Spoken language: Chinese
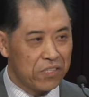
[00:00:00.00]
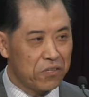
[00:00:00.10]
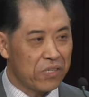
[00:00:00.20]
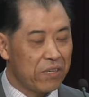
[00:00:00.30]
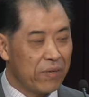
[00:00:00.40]

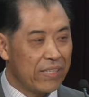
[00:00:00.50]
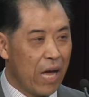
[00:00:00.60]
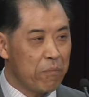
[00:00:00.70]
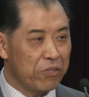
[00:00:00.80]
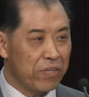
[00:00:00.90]
就是因为
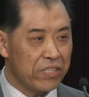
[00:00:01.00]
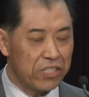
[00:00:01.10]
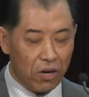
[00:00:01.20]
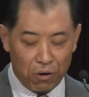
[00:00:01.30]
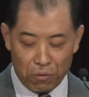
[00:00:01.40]
他们对
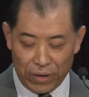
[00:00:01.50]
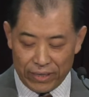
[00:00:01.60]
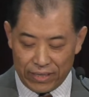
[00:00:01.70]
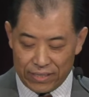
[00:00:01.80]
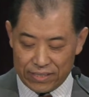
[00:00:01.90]
教会
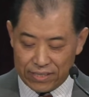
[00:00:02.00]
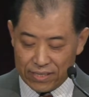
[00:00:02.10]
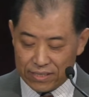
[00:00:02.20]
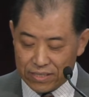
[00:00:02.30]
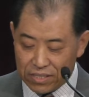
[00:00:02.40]
的一
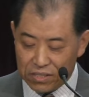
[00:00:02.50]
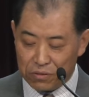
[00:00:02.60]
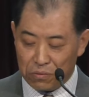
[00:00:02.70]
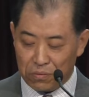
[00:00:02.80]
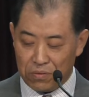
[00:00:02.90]
些制
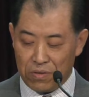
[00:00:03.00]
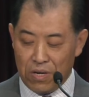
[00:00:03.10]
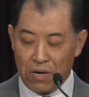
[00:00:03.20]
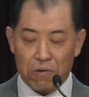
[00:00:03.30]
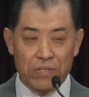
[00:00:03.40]
度
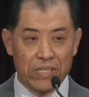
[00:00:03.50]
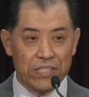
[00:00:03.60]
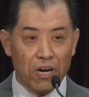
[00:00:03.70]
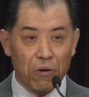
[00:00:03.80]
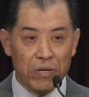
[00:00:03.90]
或者
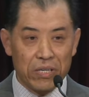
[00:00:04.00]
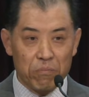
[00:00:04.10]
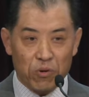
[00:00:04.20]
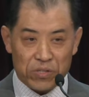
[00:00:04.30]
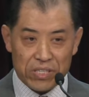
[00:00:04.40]
教会的
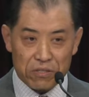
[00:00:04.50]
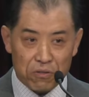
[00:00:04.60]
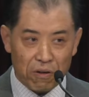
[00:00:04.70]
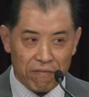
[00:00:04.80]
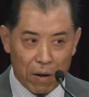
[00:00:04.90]
某些
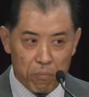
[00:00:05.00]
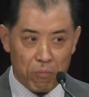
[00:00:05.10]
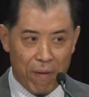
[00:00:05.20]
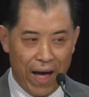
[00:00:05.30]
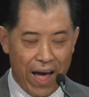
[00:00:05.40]
做法不
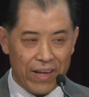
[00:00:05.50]
满，